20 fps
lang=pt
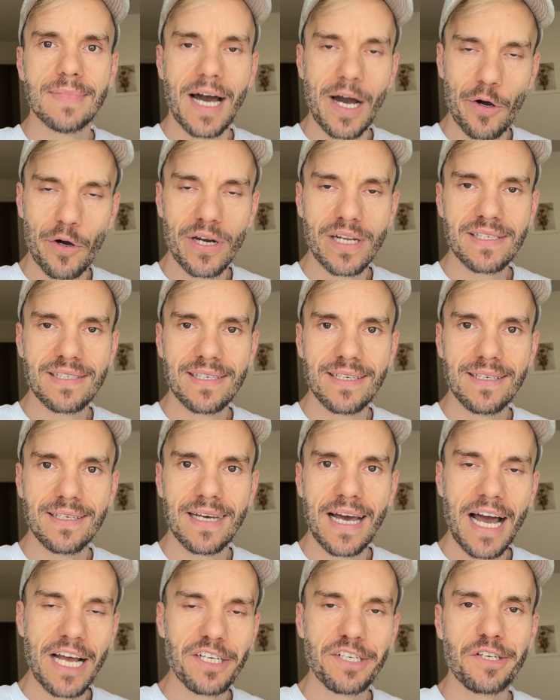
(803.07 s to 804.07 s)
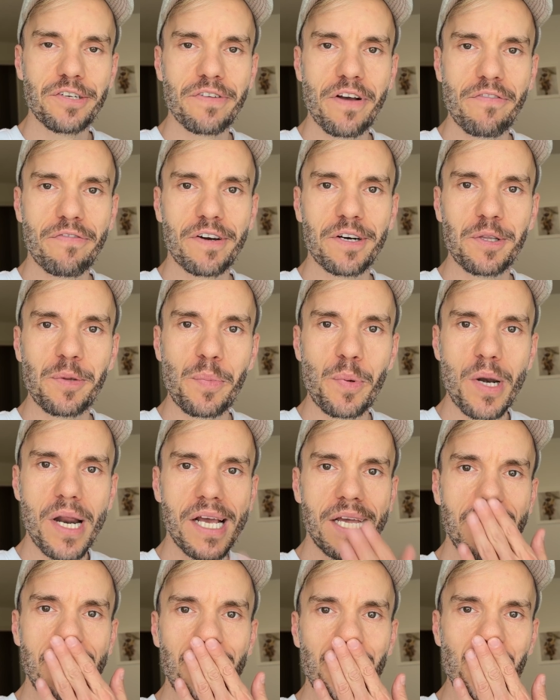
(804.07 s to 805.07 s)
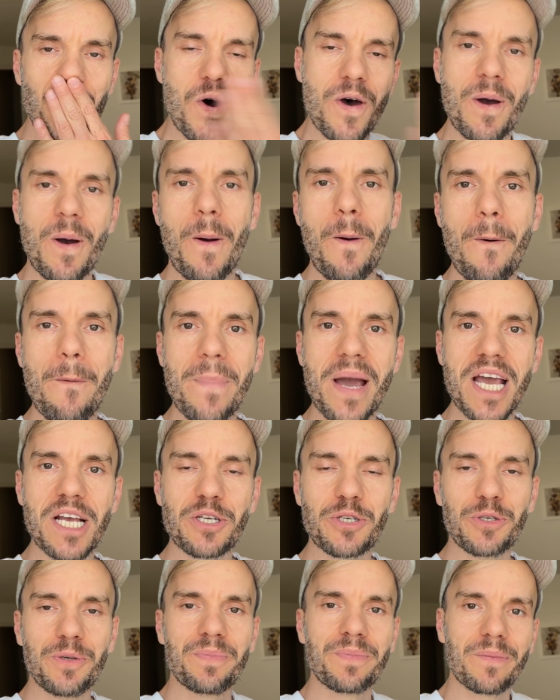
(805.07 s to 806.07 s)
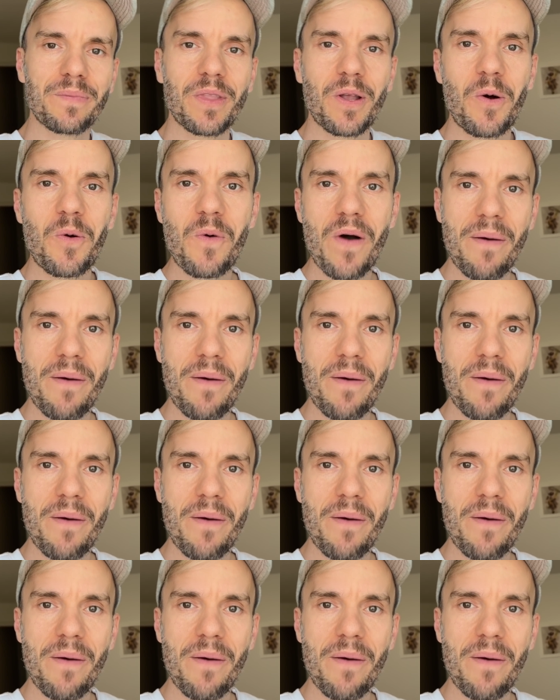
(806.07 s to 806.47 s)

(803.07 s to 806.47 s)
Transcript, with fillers: Agora sim, a gente vai ficando por aqui. Um beijo, um